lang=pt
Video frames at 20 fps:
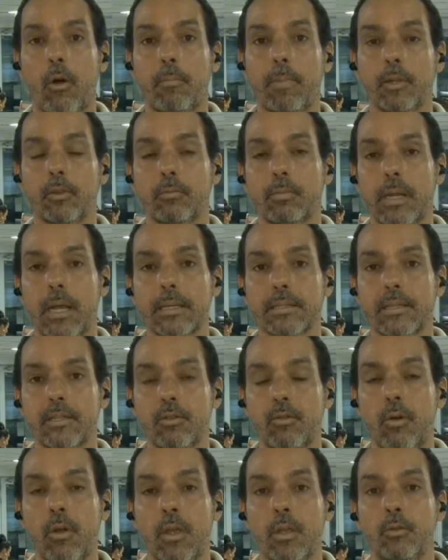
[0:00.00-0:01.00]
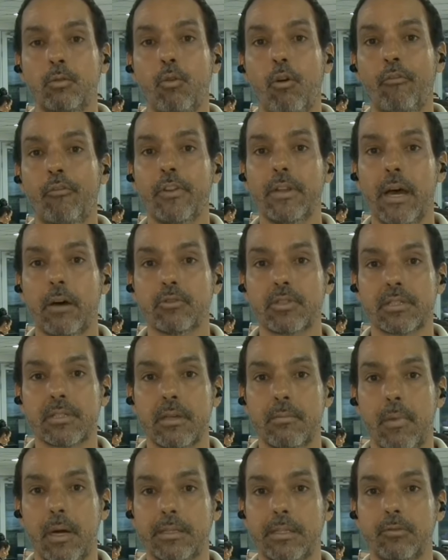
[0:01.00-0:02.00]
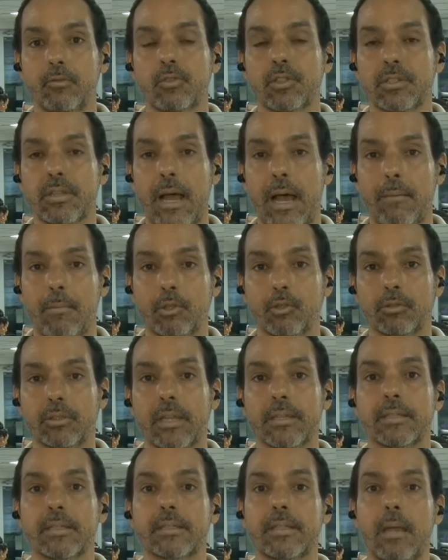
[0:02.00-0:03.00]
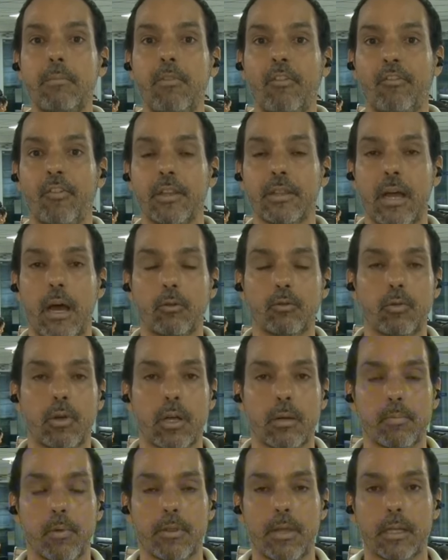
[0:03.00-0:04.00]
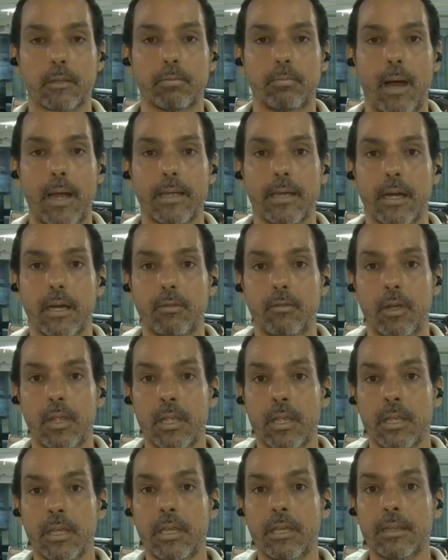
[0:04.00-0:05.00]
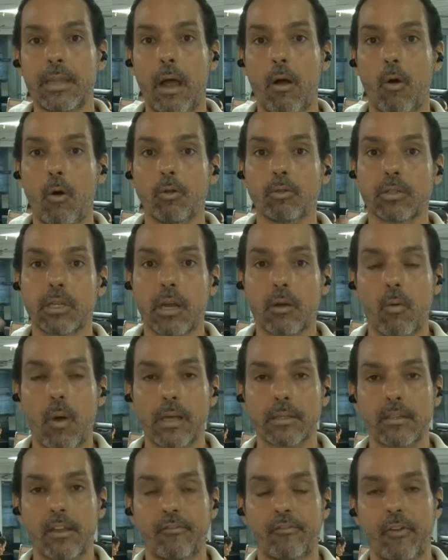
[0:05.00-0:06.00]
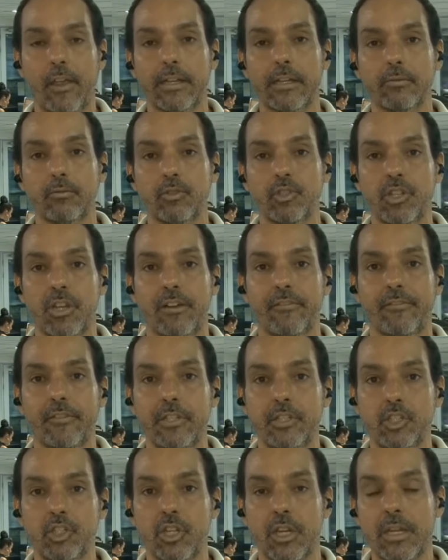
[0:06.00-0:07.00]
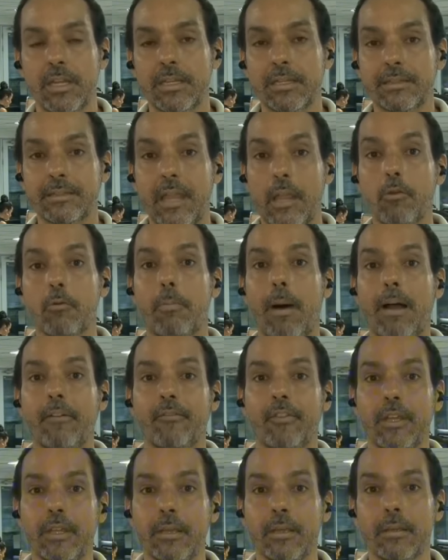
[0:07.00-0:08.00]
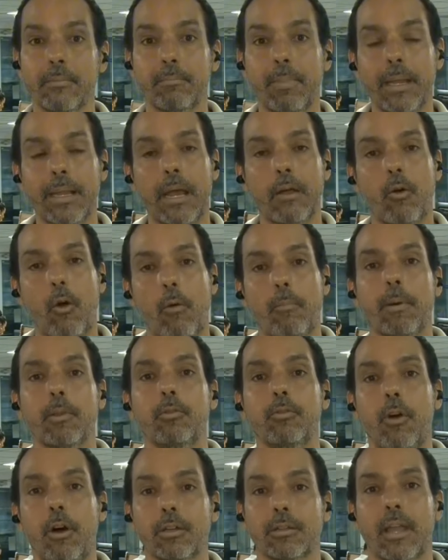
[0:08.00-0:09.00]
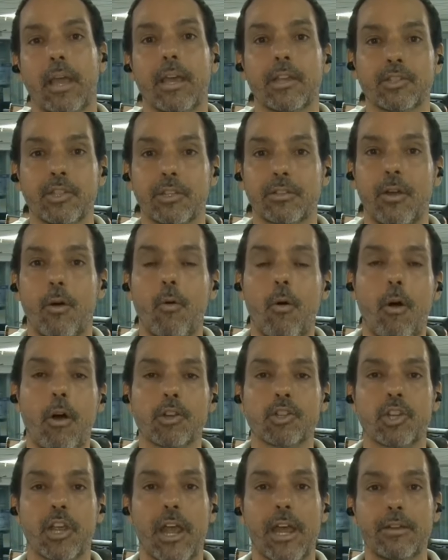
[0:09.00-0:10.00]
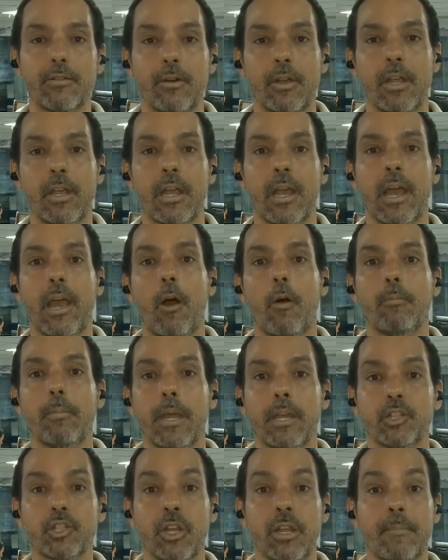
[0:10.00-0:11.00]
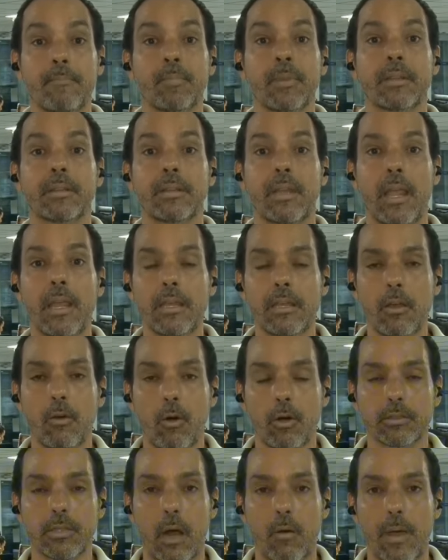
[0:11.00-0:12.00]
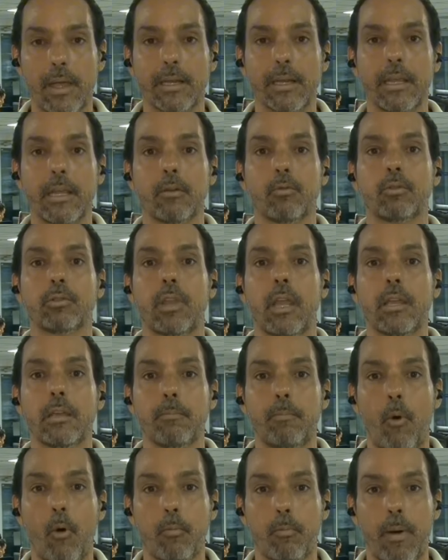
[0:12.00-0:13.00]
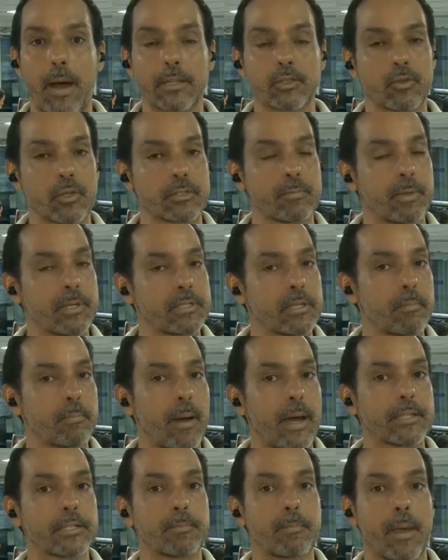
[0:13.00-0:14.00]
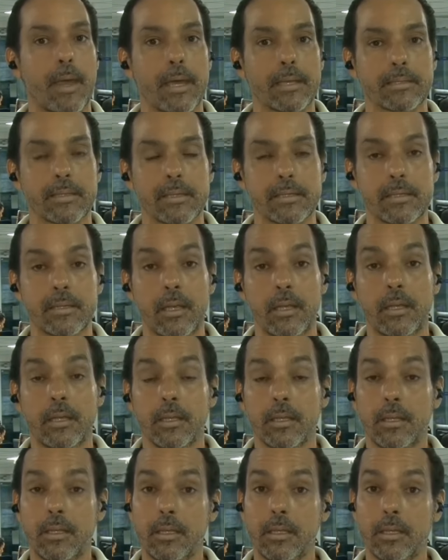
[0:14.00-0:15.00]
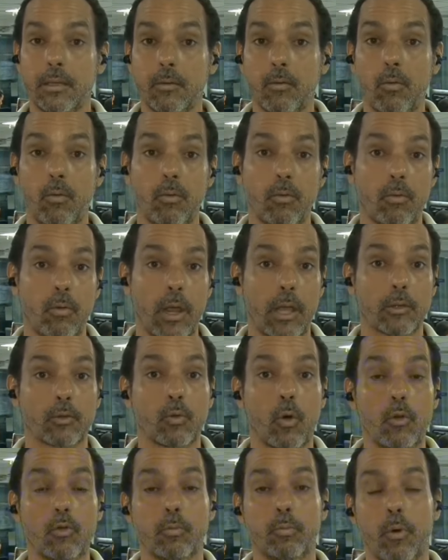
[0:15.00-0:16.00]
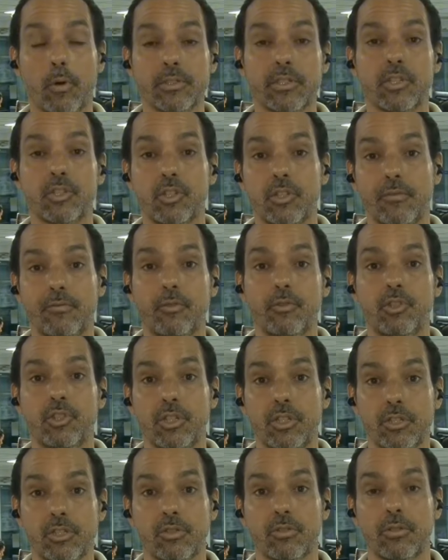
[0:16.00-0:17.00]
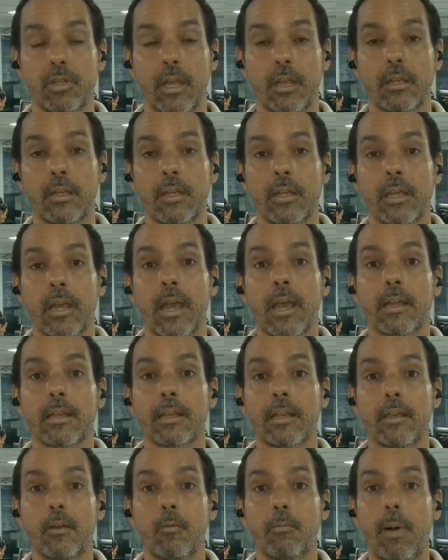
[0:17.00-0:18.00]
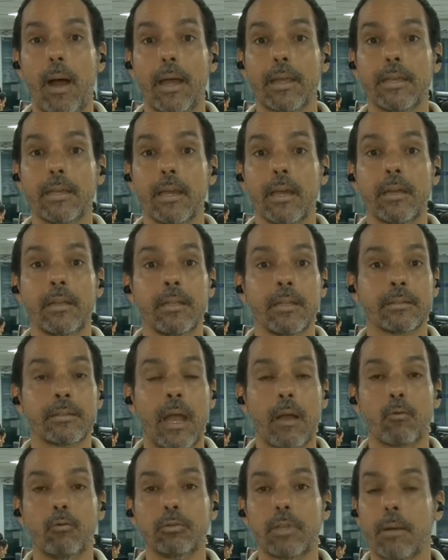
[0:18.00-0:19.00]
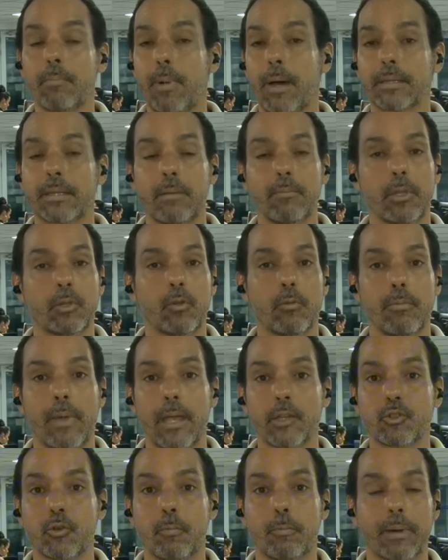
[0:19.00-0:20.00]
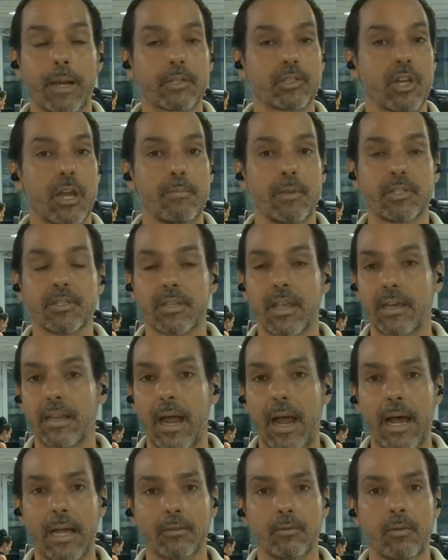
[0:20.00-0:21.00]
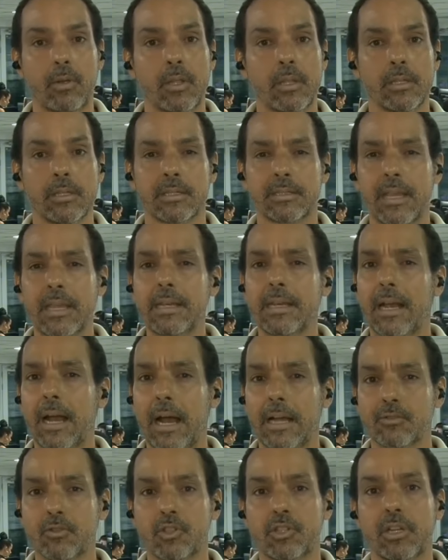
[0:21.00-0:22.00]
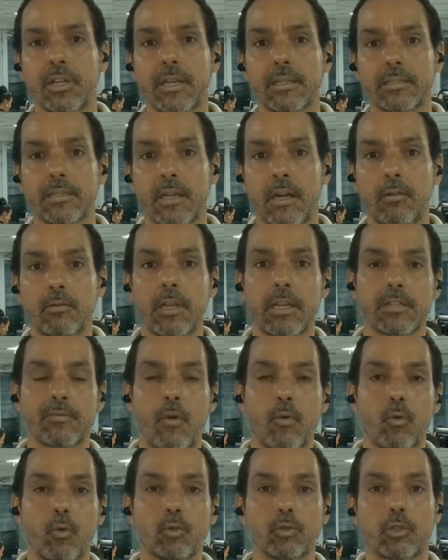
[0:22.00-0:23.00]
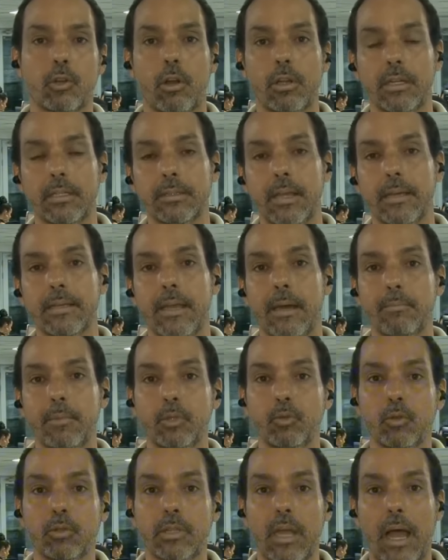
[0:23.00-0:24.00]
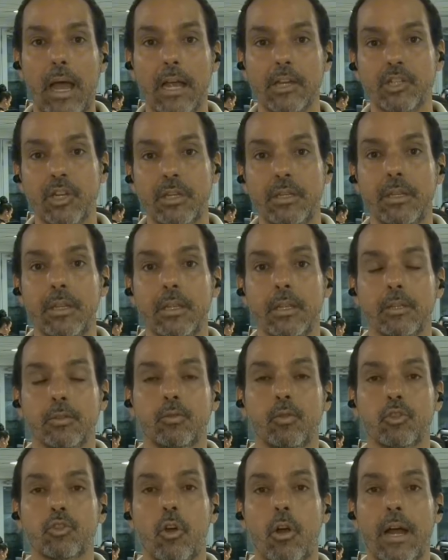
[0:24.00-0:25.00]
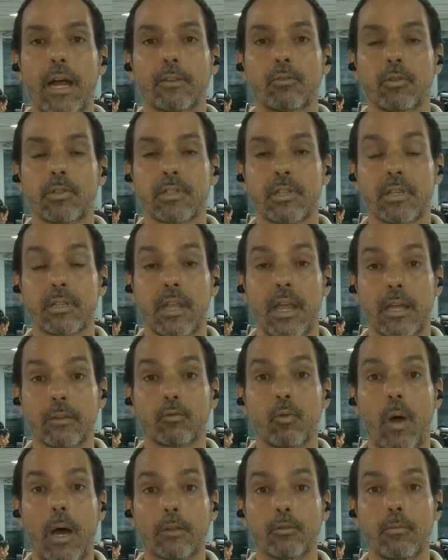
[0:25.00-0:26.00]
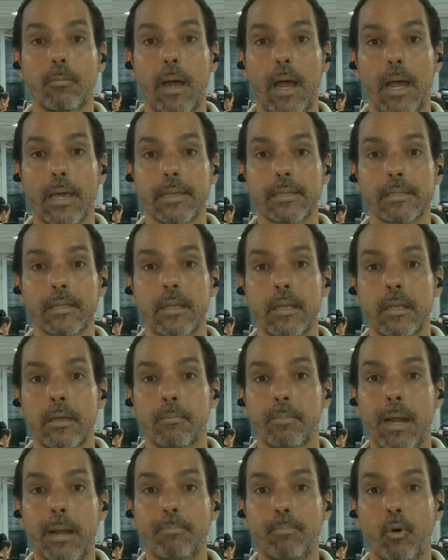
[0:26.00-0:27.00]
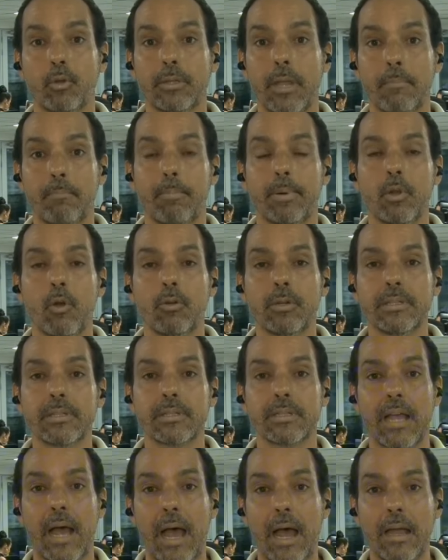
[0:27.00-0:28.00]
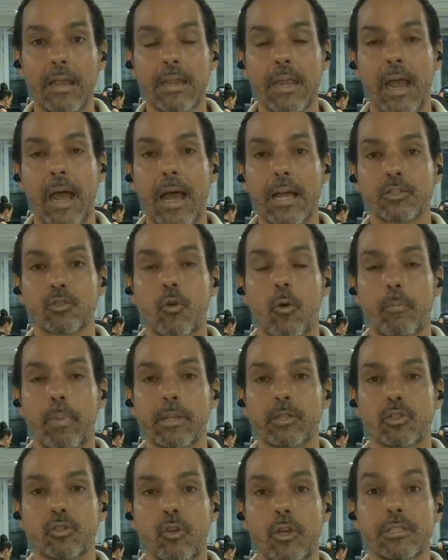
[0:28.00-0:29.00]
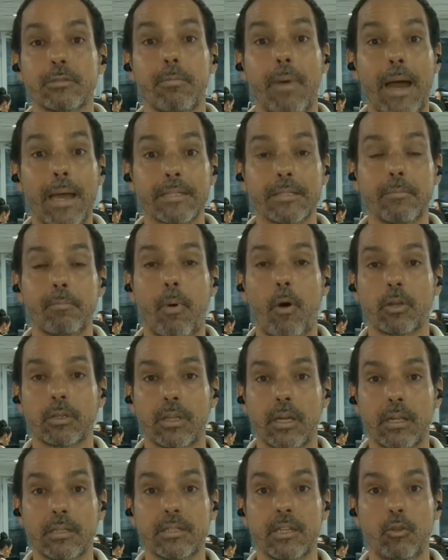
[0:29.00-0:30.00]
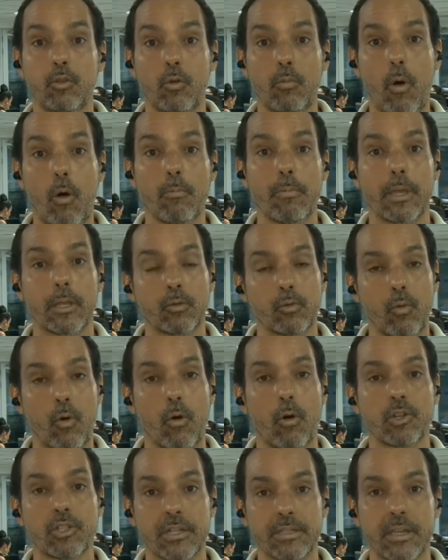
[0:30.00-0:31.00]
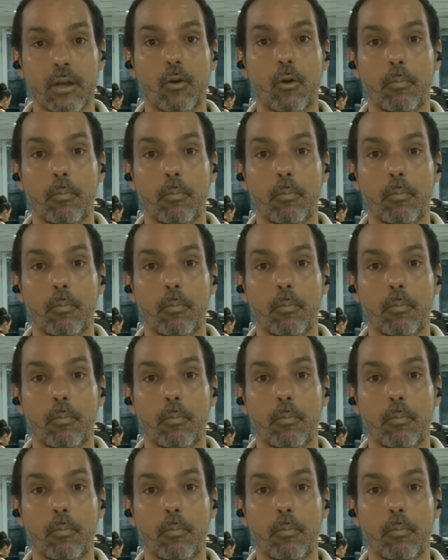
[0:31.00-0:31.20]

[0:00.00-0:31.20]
Copa do Brasil. No final de semana, no sábado, tem semifinal do Campeonato Baiano e na outra quarta-feira, no dia 20, tem o Bavi pela Copa do Nordeste. Então o Rogério realmente tem que rodar o elenco, tem que poupar suas principais peças e o retorno positivo disso, né, é que o Bahia está com o departamento médico praticamente zerado, sem casos de lesão, e eles vão controlando aí a minutagem dos jogadores que têm atuado mais para poder priorizar as competições mais importantes e no momento hoje essa